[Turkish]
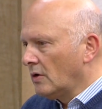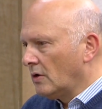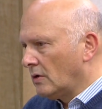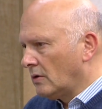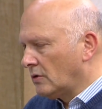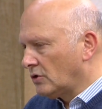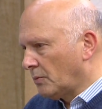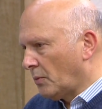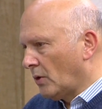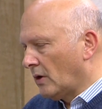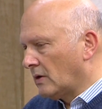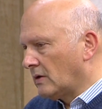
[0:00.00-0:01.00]
E,
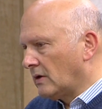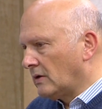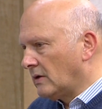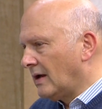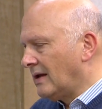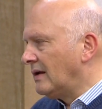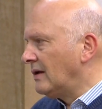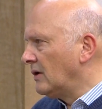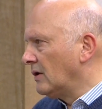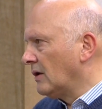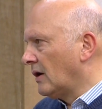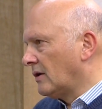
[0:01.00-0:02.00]
Japonya'daydı 50'li
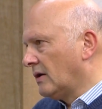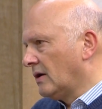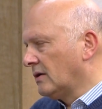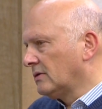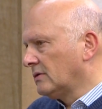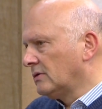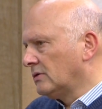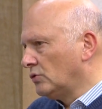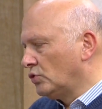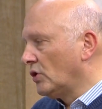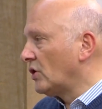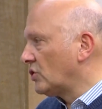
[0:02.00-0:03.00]
yıllarda. E,
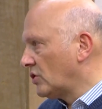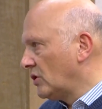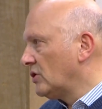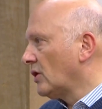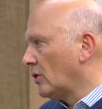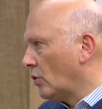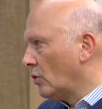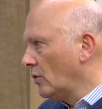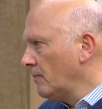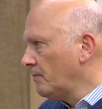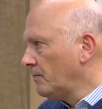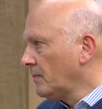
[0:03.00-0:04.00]
yüze aşkın insan öldü.